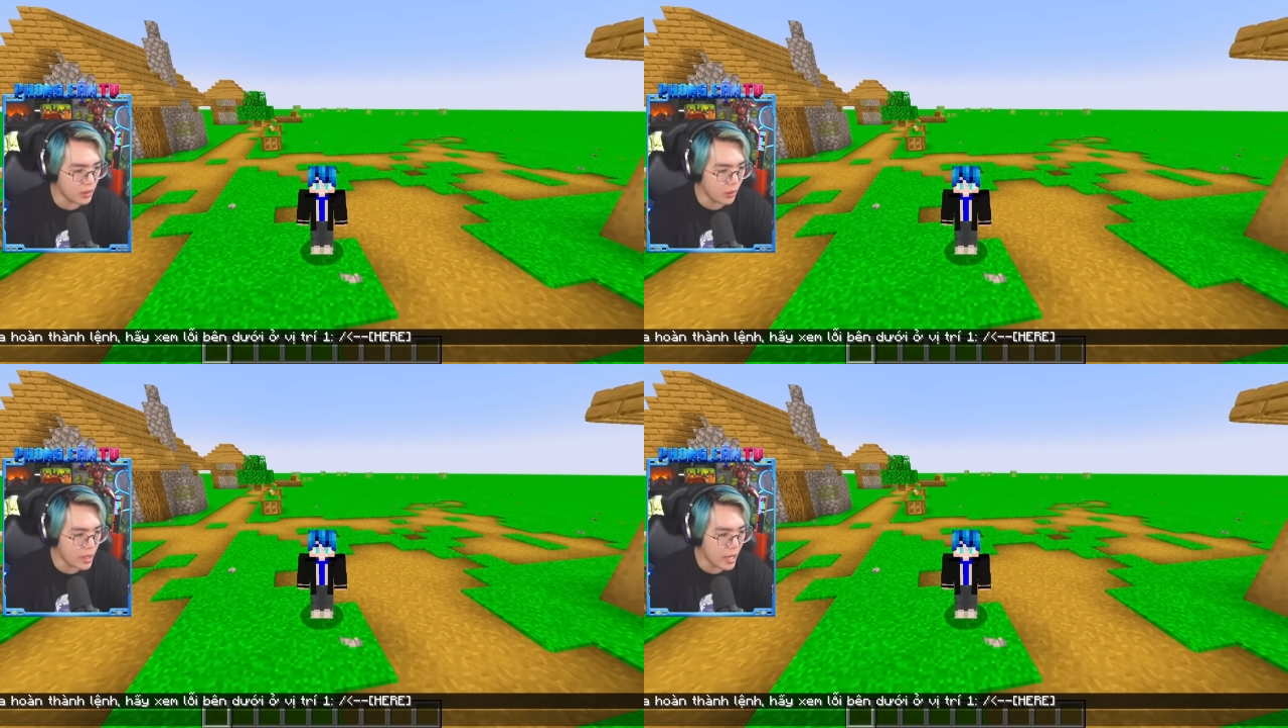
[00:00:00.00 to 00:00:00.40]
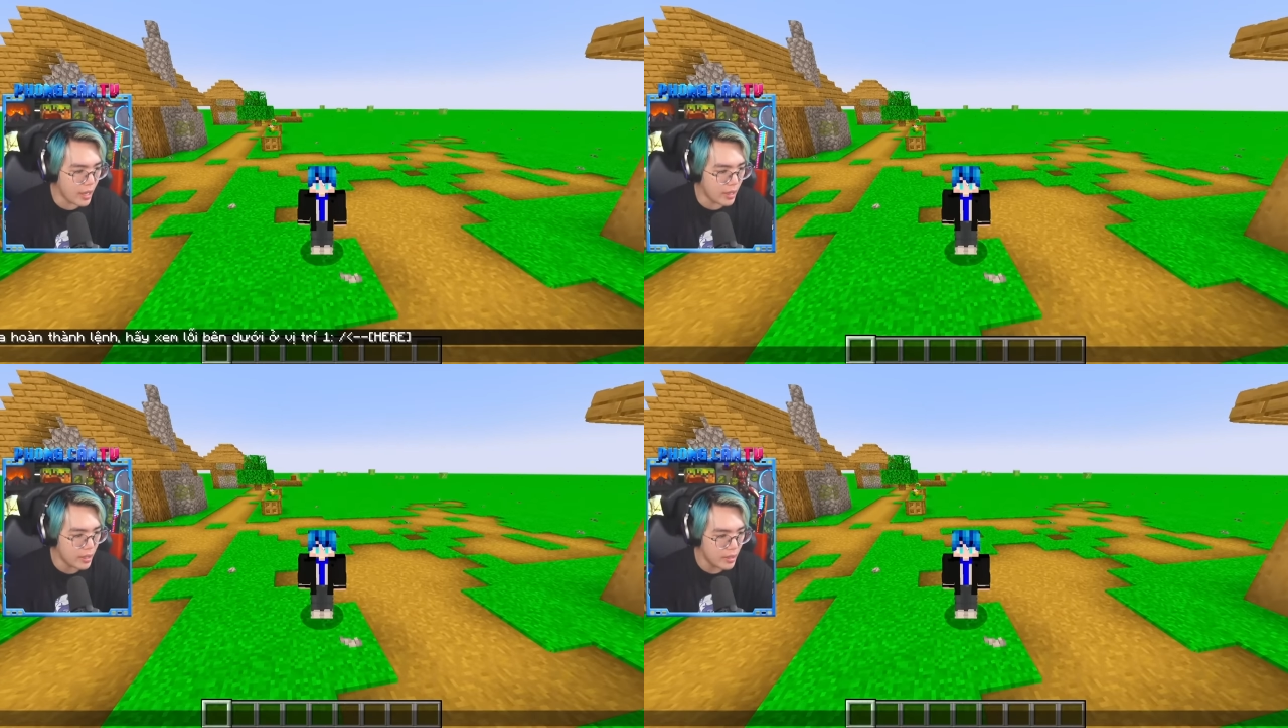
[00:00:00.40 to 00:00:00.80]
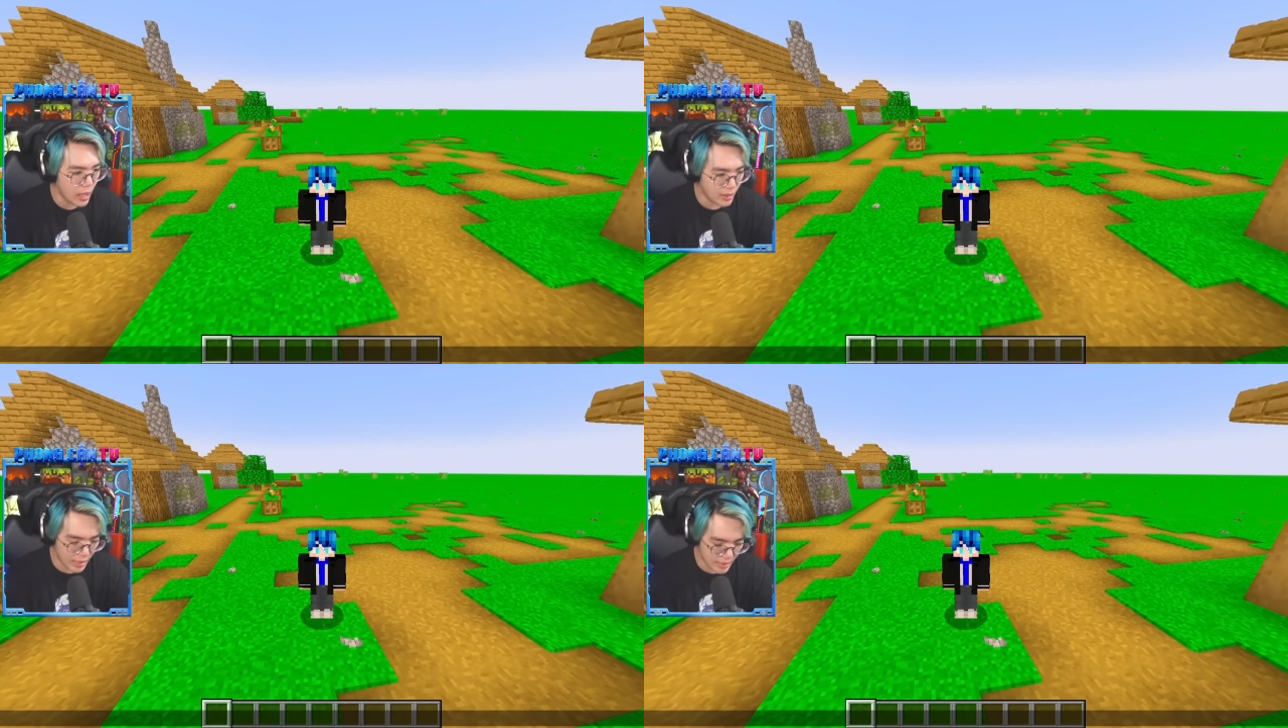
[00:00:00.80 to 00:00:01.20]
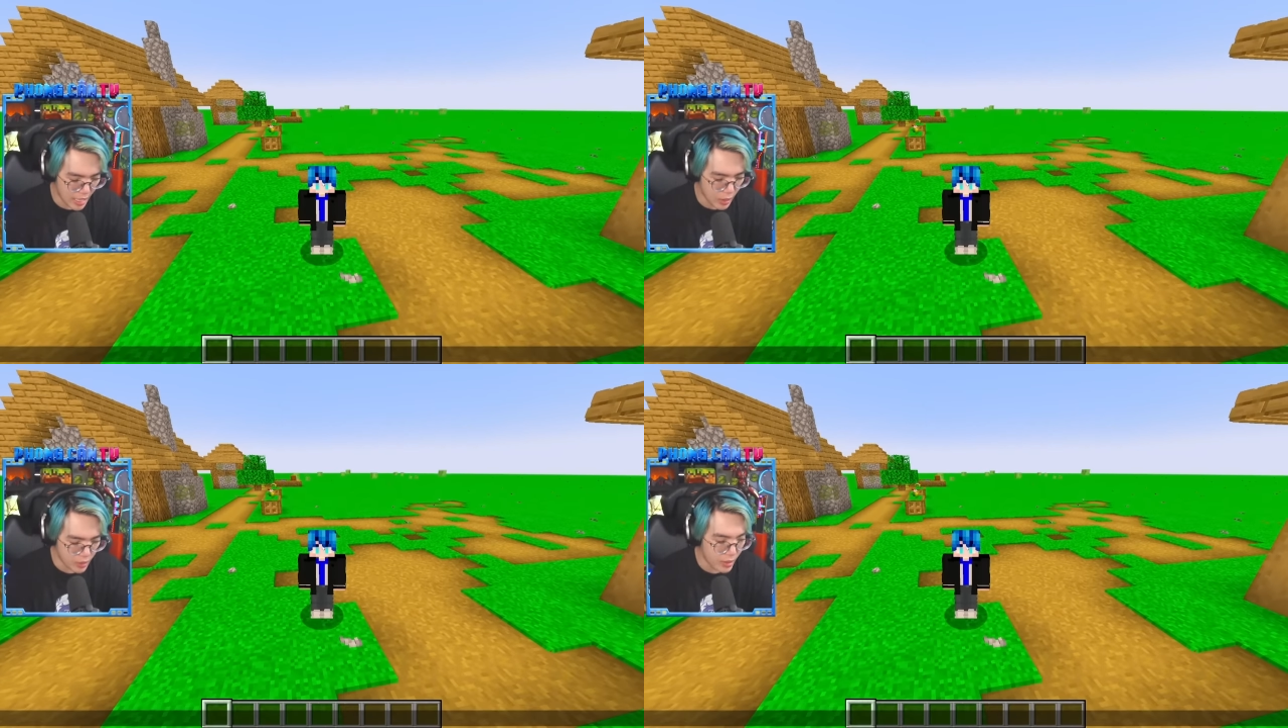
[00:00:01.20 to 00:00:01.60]
tôi à, Thật là
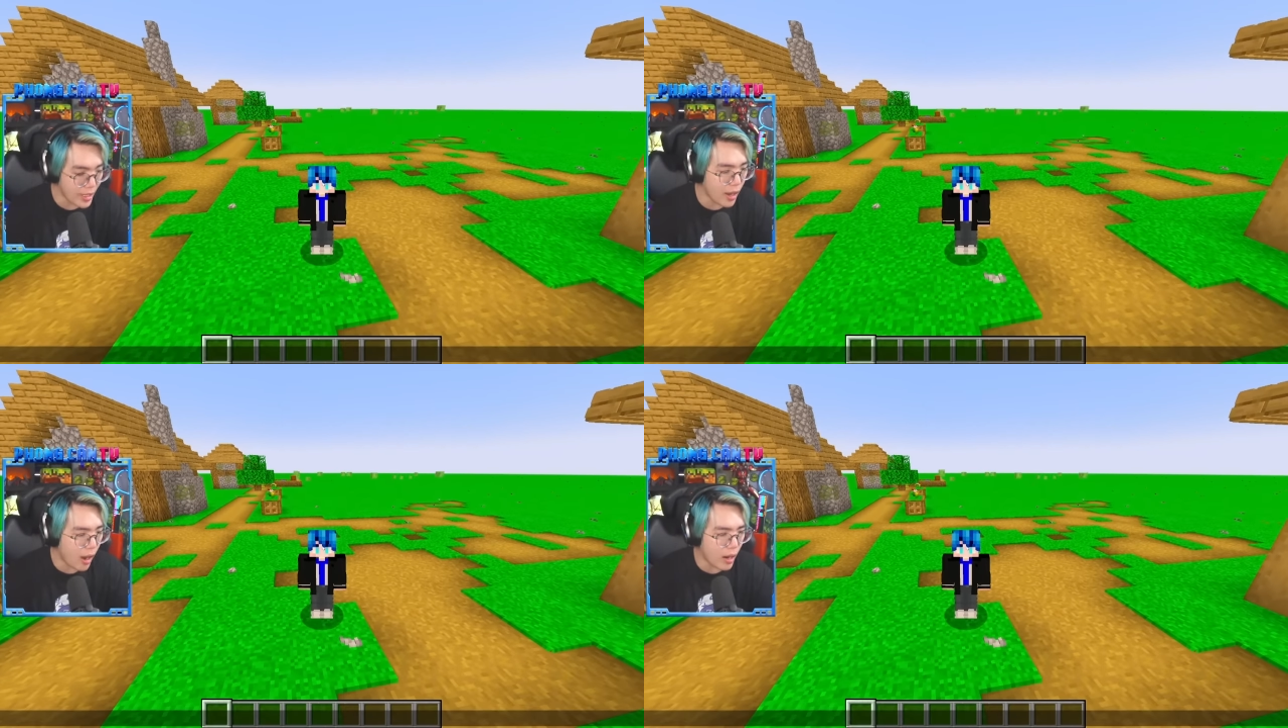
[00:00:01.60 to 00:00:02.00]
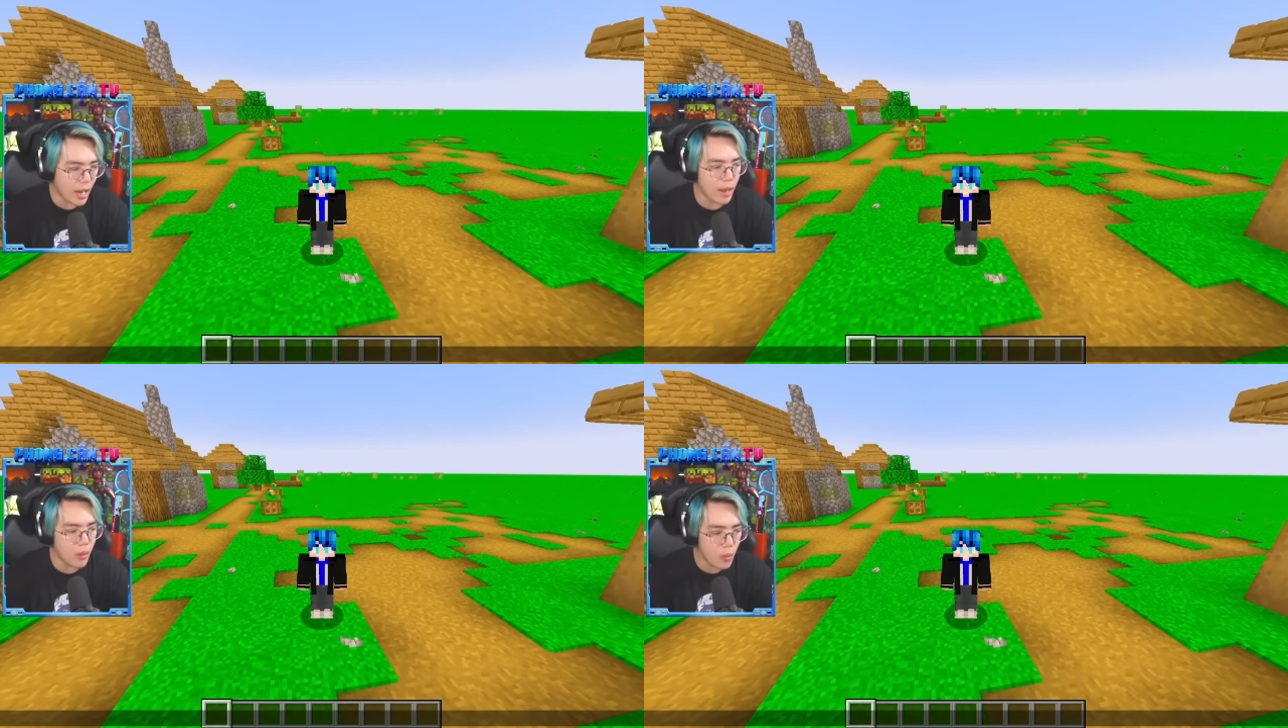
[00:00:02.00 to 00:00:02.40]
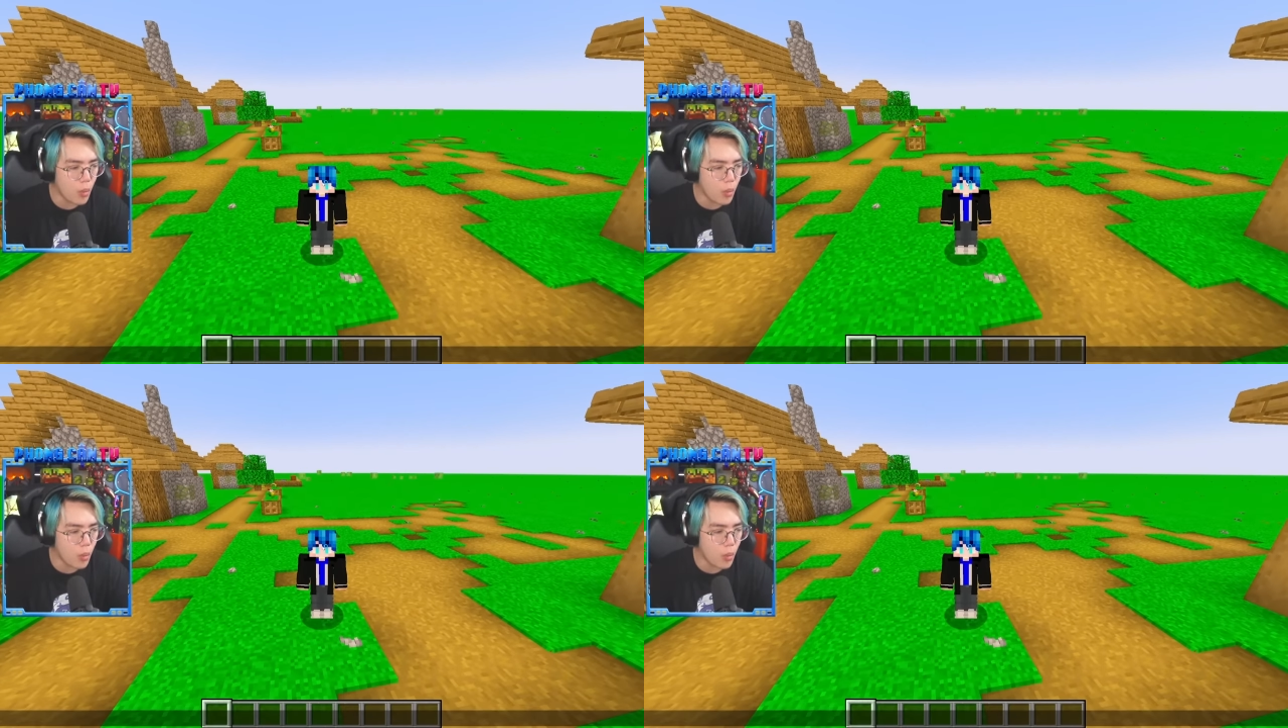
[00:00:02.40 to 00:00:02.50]
nhiều những cái con à,